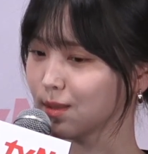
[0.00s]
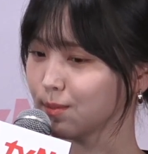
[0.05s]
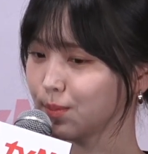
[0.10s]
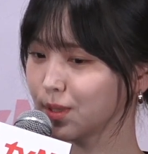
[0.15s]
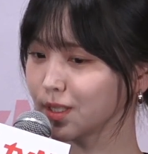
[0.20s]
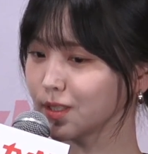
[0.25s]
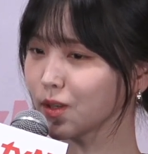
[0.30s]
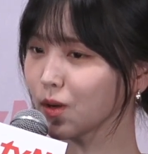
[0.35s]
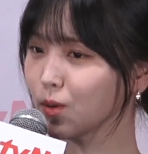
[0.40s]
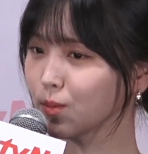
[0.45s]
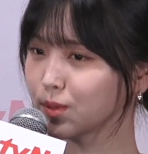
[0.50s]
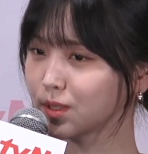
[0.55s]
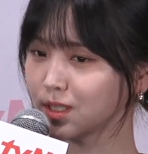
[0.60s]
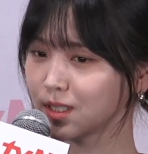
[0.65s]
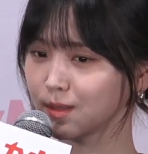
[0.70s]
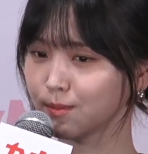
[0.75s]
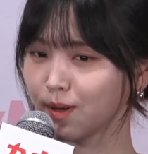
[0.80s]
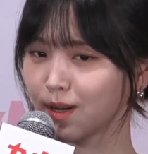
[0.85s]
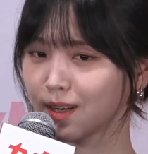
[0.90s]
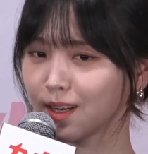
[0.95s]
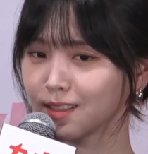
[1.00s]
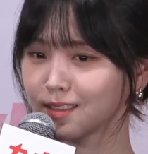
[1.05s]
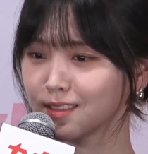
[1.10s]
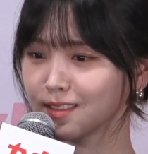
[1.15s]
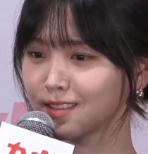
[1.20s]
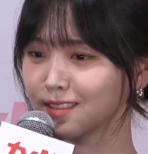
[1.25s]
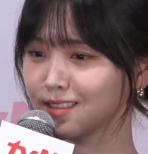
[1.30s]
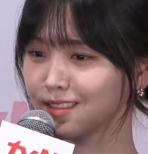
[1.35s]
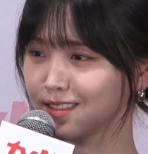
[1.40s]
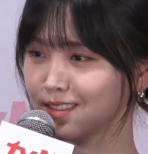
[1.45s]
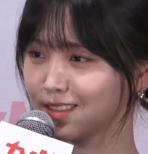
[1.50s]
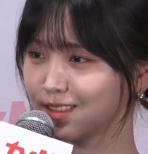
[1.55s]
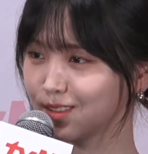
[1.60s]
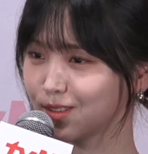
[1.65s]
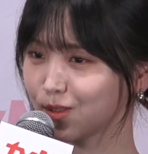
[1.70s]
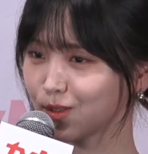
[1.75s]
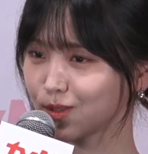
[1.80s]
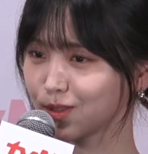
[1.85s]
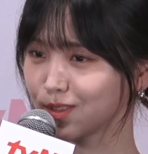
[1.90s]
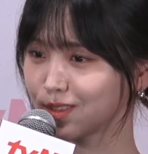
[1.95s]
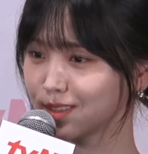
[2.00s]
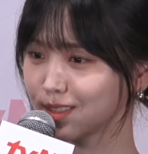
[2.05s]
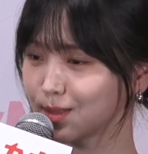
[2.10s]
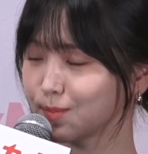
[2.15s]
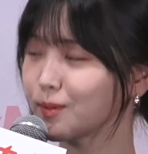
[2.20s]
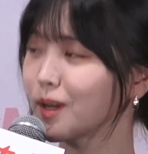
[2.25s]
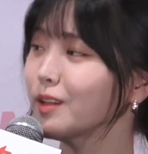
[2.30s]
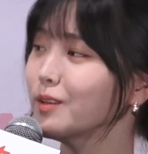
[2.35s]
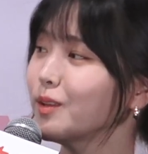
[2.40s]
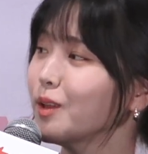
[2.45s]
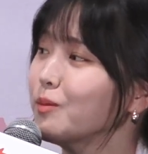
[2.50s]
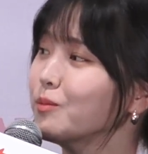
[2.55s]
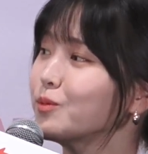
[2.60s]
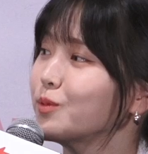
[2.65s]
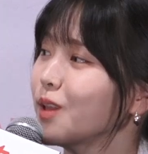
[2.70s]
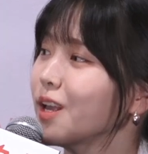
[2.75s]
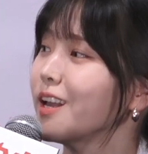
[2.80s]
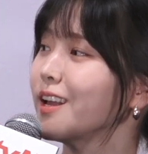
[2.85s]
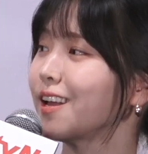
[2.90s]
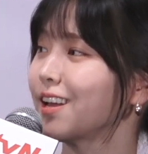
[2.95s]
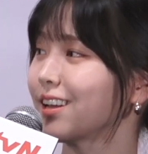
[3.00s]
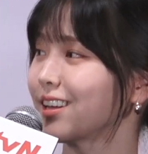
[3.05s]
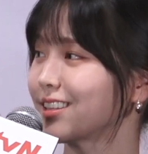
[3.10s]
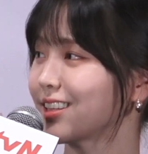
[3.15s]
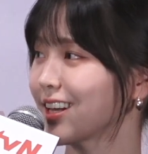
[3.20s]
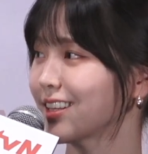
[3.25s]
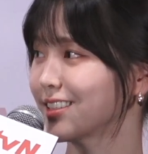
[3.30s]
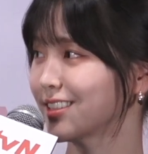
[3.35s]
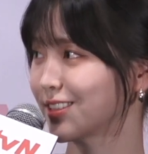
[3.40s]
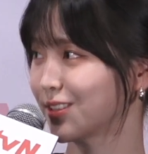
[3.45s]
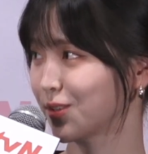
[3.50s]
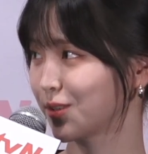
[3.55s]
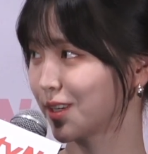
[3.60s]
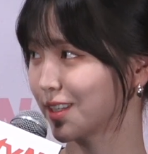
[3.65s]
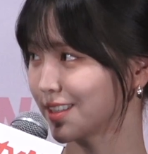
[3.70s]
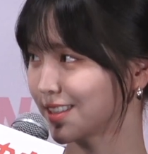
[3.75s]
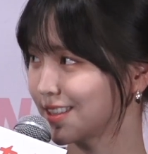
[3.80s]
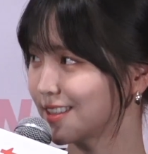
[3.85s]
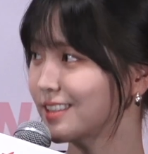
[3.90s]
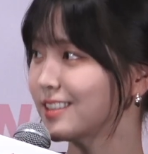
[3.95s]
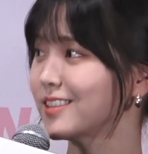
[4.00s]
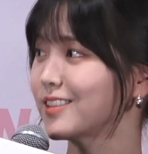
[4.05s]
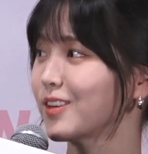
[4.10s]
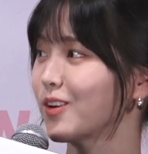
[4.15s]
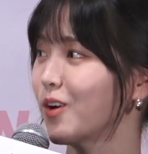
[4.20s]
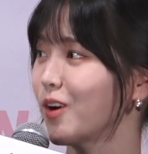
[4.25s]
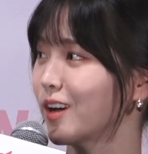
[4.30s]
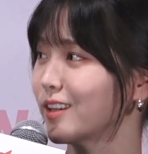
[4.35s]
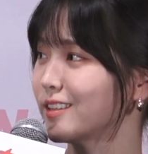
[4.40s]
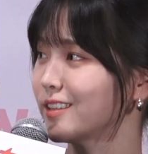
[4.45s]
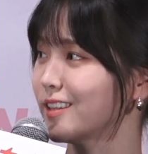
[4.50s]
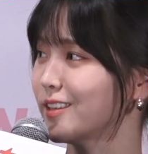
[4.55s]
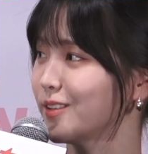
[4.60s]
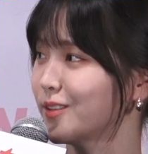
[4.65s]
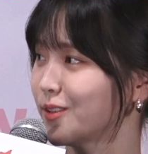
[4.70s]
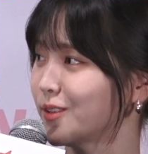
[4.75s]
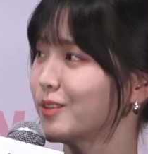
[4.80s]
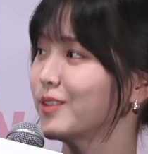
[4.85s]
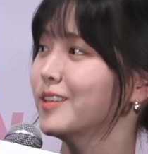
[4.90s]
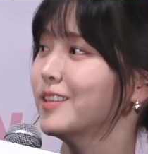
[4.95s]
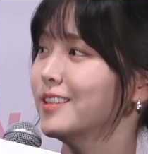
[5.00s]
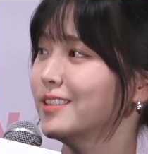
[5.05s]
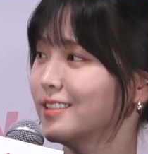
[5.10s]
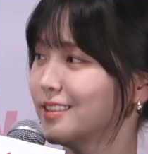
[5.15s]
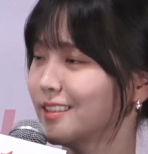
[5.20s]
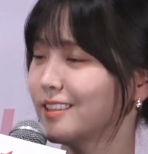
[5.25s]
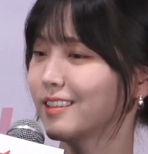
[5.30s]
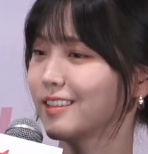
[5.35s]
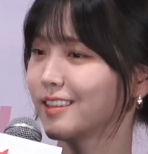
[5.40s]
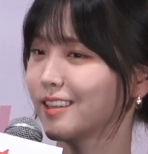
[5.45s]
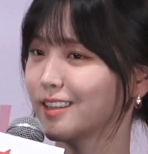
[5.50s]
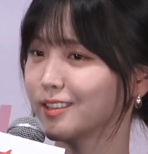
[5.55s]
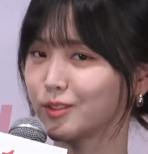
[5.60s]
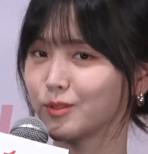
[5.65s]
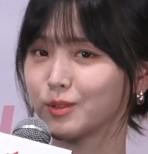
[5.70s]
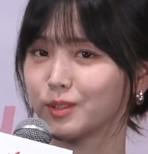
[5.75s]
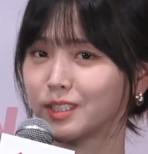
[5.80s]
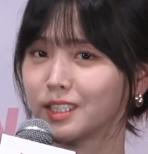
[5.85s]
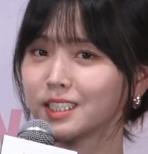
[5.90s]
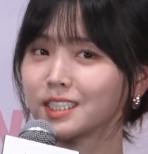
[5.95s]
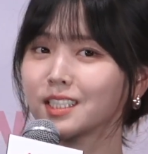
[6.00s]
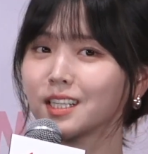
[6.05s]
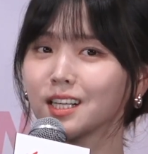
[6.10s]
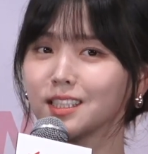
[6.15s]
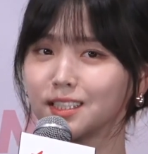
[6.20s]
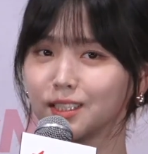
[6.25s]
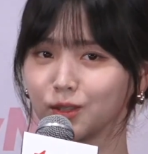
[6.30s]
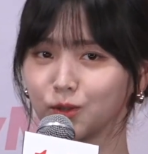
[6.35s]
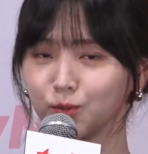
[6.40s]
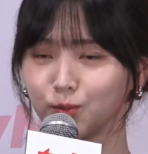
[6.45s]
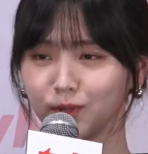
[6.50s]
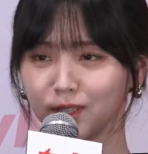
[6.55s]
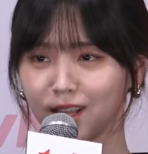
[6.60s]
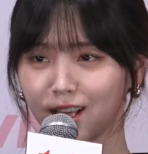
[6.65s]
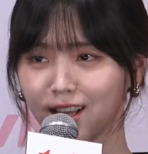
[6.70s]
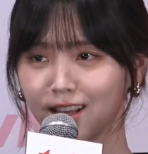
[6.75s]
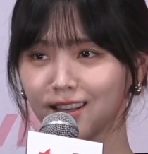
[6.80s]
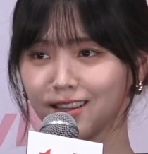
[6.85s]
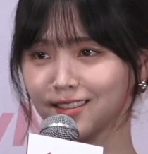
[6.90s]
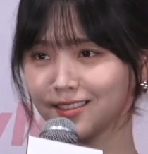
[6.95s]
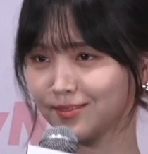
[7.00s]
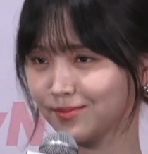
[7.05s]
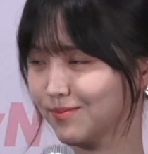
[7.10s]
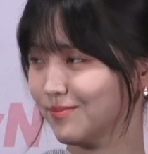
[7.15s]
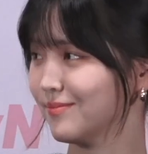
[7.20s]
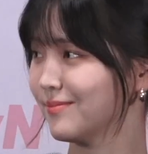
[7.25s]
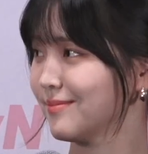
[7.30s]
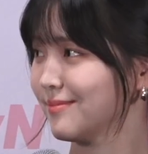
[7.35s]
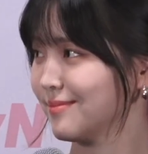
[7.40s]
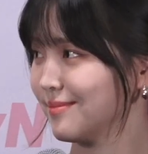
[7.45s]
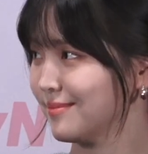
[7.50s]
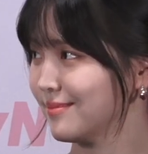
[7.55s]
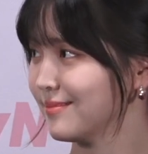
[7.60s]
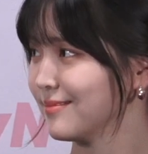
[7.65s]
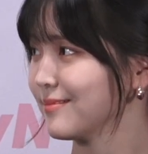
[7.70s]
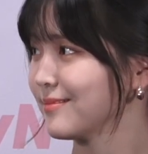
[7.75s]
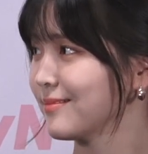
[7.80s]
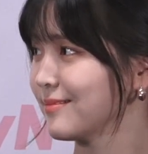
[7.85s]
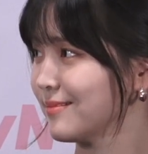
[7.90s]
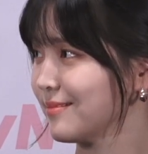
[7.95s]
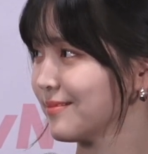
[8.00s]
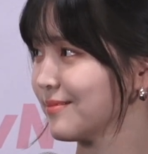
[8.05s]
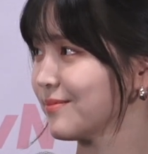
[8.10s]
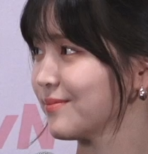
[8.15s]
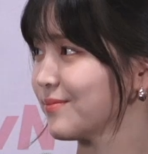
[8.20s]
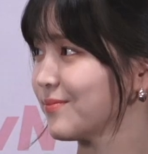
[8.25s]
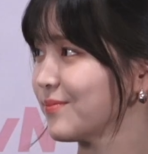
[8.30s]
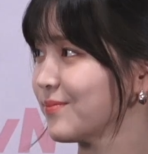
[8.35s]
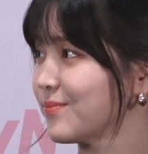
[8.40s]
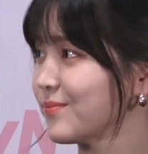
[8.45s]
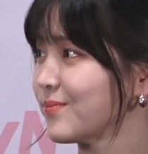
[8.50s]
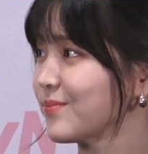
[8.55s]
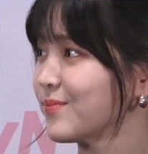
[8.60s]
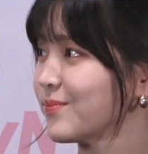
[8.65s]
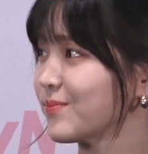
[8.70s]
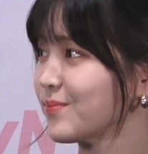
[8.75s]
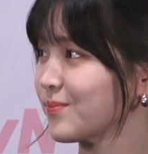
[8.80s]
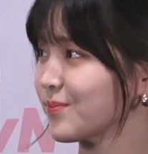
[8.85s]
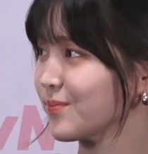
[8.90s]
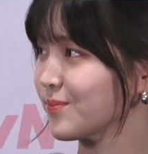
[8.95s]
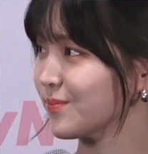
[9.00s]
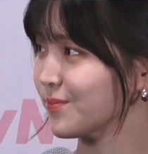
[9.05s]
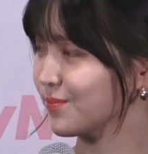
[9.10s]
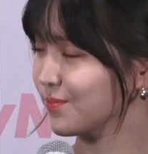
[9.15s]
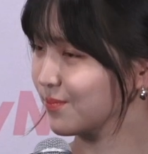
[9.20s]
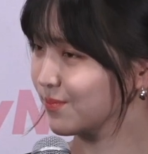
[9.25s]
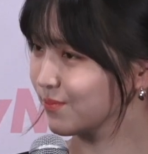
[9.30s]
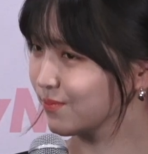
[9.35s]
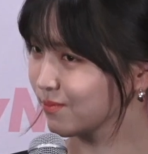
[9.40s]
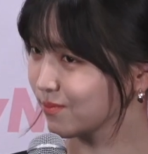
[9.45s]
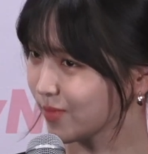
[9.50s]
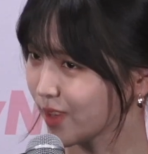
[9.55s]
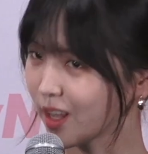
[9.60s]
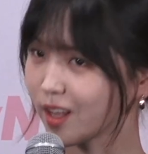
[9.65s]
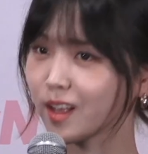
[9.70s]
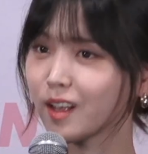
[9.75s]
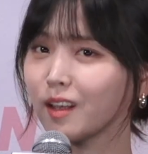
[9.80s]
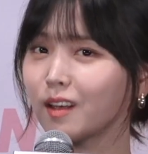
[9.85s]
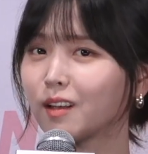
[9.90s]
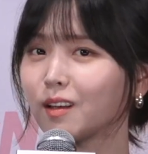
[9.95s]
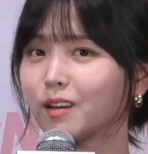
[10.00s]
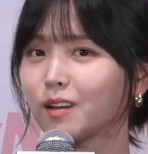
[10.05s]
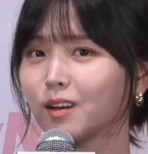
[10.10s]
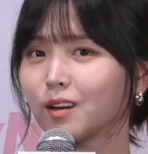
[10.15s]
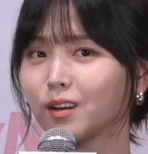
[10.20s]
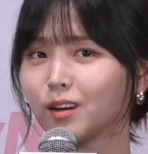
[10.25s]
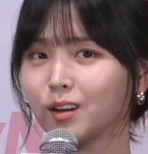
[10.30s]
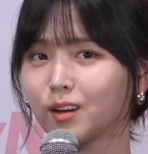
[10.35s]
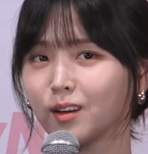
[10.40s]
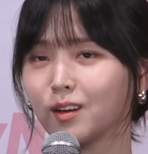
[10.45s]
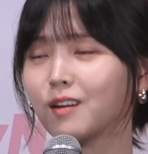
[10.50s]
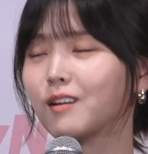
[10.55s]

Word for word: 필터 없이 말하는 이런 습관 때문에 다들 그렇게 느끼는 것 같아요. 네, 좀 씩씩한 친구입니다. 굉장히 솔직하고 호기심도 많고, 네, 예.